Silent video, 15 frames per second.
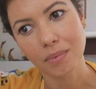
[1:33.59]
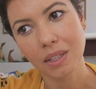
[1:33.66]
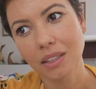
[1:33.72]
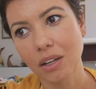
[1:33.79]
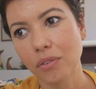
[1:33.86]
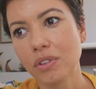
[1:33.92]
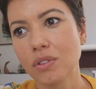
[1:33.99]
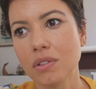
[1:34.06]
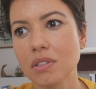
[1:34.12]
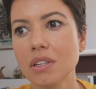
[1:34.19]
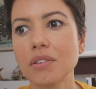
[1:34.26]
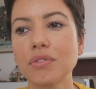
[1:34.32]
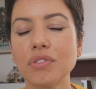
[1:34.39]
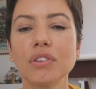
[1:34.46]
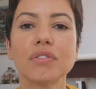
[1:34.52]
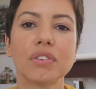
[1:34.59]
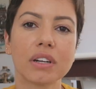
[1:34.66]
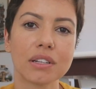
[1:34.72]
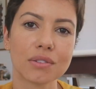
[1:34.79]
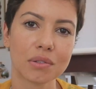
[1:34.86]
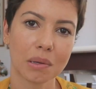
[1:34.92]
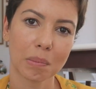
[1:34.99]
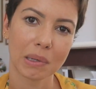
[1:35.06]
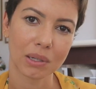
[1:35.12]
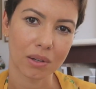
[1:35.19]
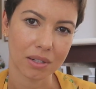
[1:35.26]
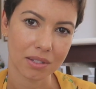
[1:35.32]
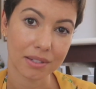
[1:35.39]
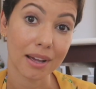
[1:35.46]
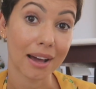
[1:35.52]
E talvez você viva isso em
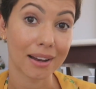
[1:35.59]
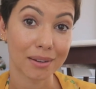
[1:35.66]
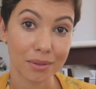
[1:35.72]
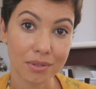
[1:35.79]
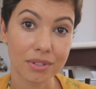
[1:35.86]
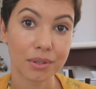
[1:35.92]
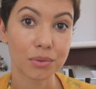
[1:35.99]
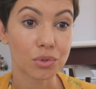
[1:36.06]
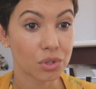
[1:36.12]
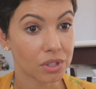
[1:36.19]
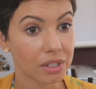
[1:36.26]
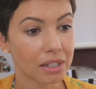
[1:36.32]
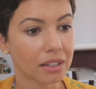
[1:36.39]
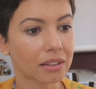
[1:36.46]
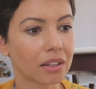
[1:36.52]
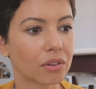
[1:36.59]
menor escala no seu dia,